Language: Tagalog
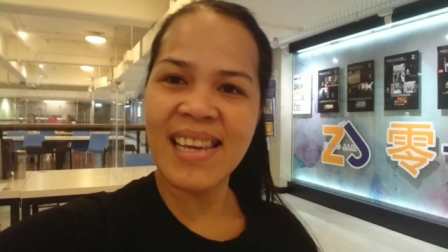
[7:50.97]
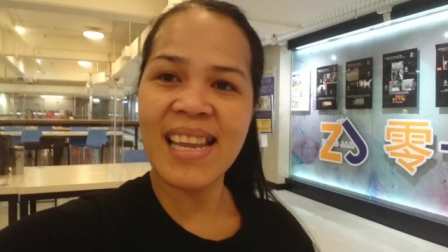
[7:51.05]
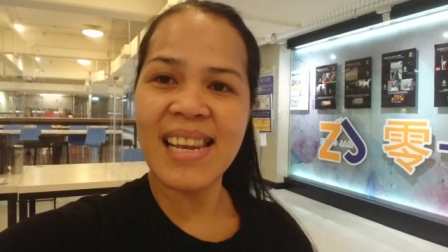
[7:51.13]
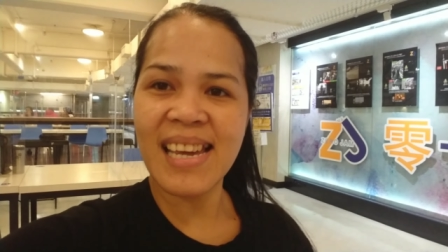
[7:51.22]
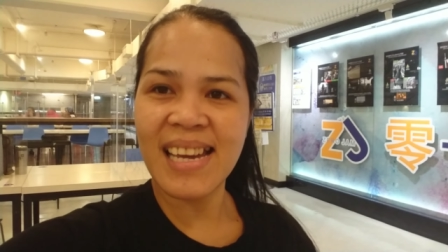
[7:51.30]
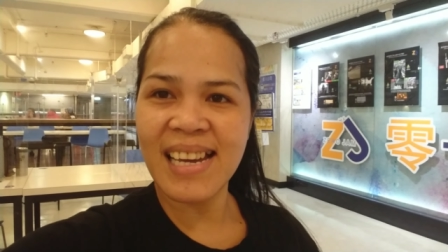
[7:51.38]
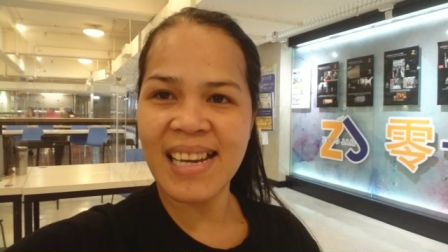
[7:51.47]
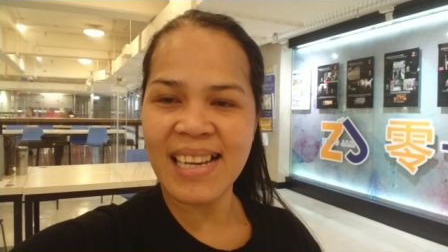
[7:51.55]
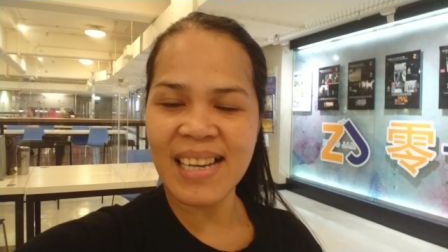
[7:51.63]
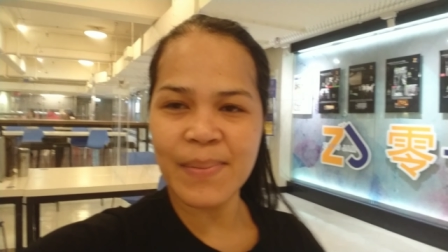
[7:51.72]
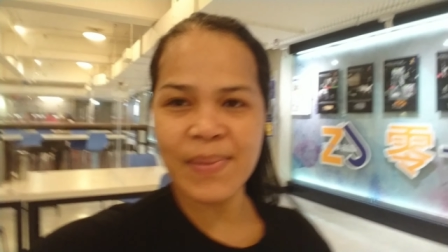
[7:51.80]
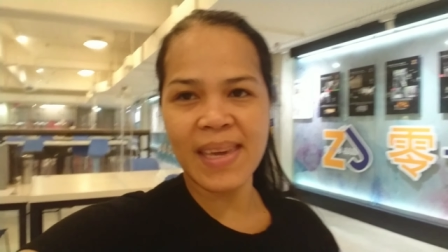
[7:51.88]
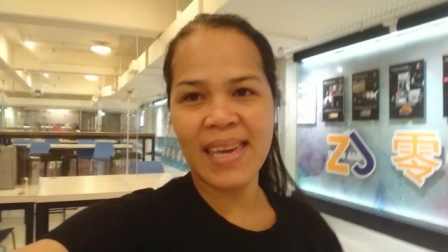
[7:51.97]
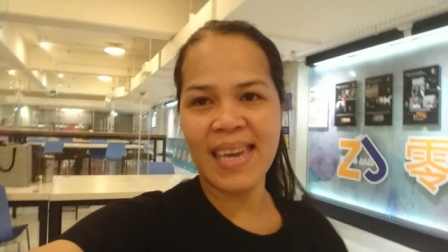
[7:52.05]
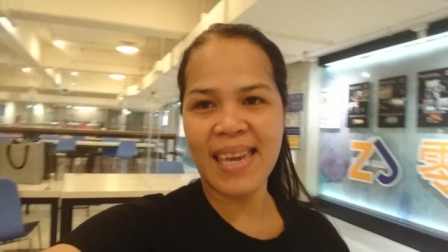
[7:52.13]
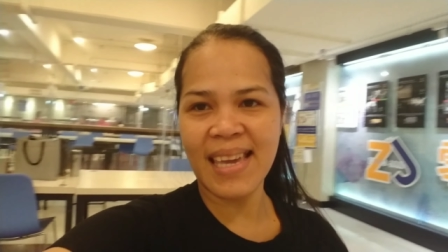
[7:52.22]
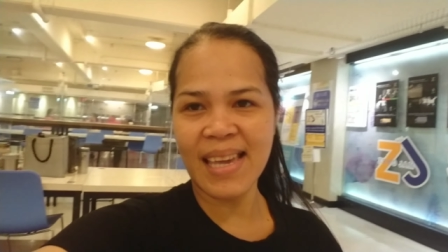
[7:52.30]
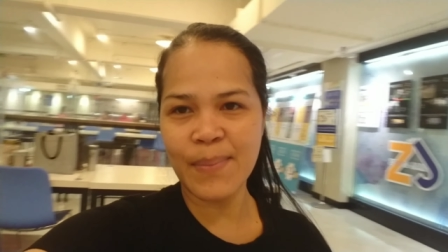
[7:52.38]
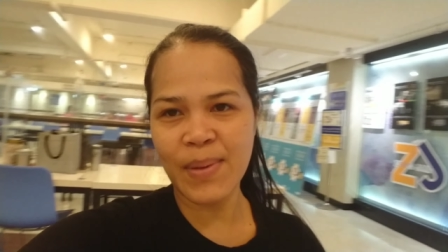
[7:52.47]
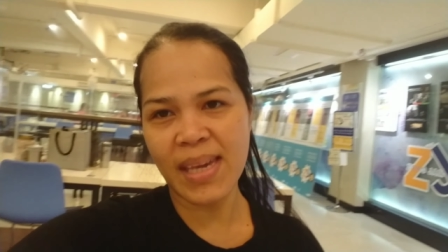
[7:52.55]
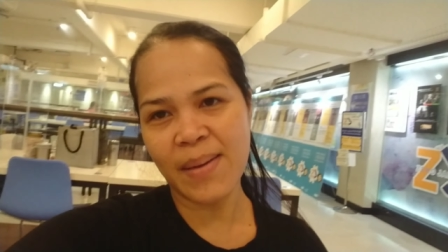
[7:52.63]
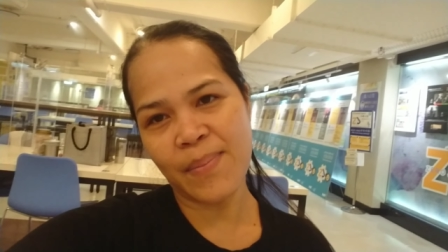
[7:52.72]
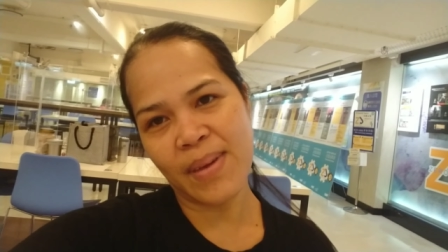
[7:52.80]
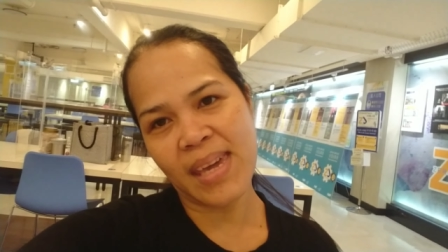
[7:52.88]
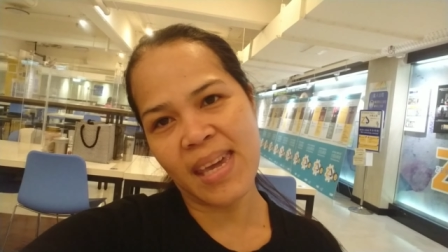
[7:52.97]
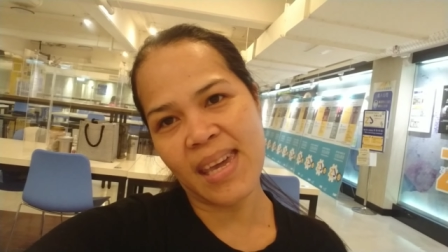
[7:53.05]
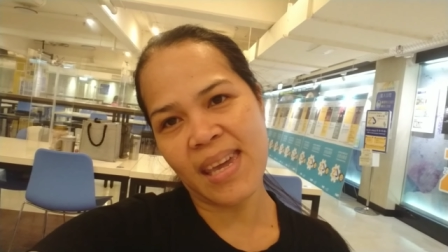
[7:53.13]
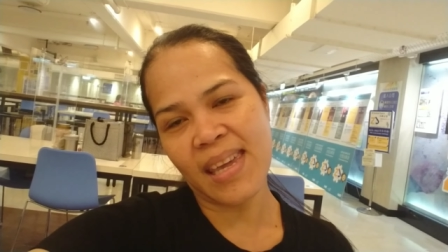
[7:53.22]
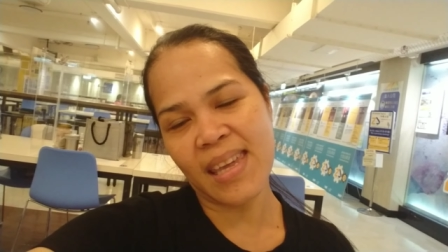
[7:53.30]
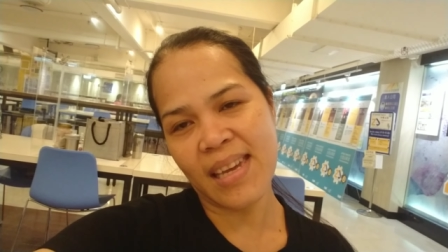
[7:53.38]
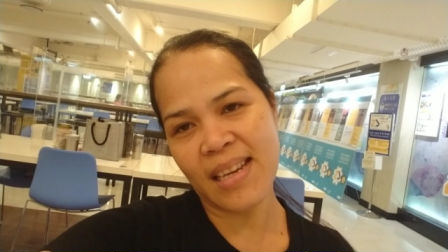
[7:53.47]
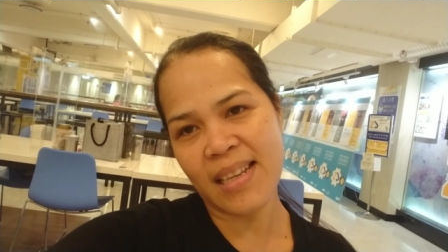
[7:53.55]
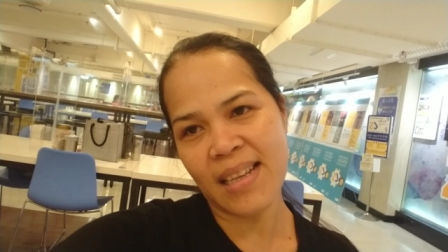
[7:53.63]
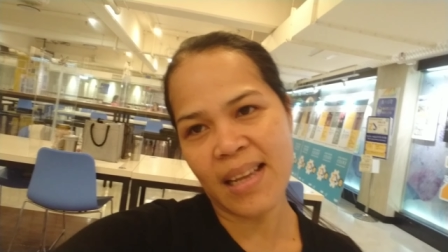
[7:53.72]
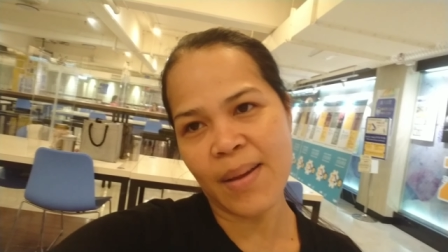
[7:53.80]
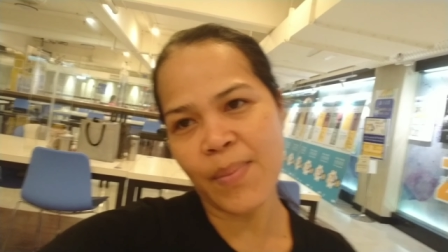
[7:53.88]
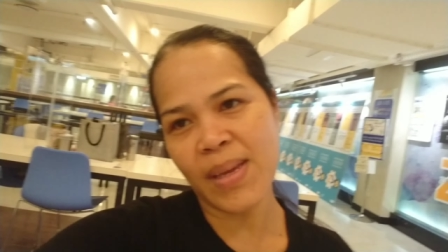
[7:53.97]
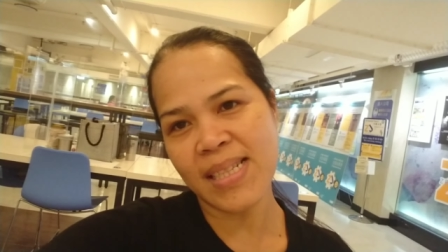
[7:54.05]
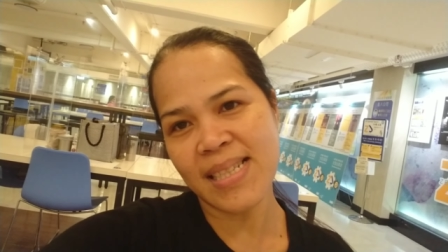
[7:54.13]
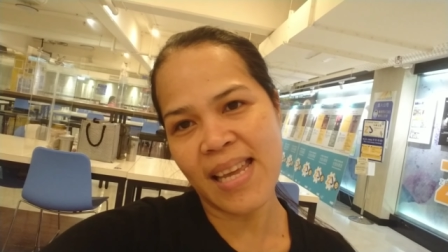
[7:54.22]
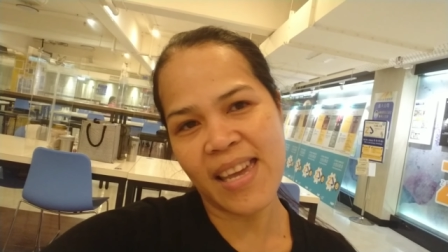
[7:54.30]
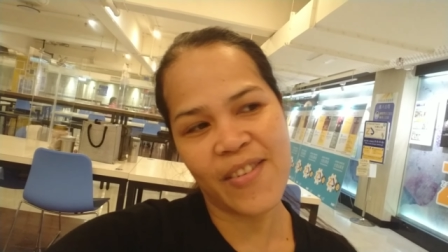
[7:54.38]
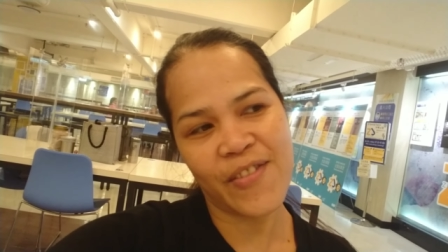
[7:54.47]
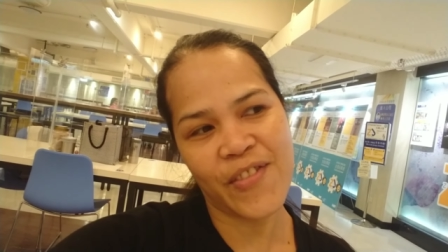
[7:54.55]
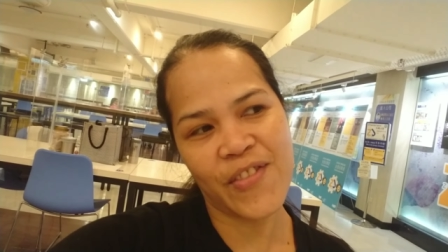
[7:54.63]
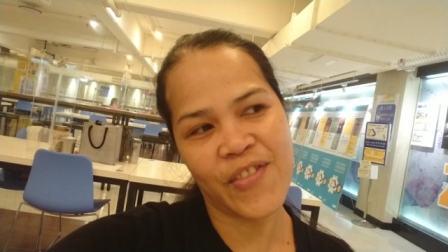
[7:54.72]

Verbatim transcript: Yan lang. Kape. Kape, kape. Yan. Kape is life.